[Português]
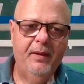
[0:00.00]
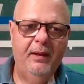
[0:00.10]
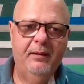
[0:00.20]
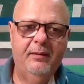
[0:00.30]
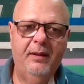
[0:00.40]

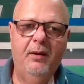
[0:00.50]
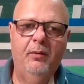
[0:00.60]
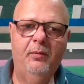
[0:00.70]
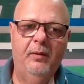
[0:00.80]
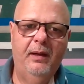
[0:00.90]

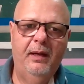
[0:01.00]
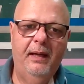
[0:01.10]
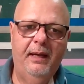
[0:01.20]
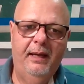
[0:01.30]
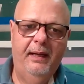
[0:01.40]
Então,
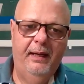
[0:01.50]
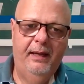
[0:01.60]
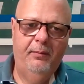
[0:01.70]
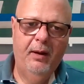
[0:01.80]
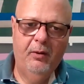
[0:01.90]
é, é
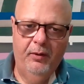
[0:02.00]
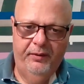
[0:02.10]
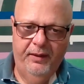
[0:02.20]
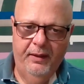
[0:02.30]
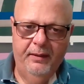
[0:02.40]
uma
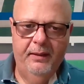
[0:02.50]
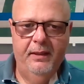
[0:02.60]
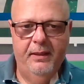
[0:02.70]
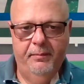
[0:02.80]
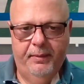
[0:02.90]
coisa
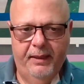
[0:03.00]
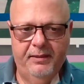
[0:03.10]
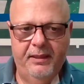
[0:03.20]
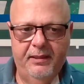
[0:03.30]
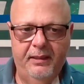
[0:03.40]
para a gente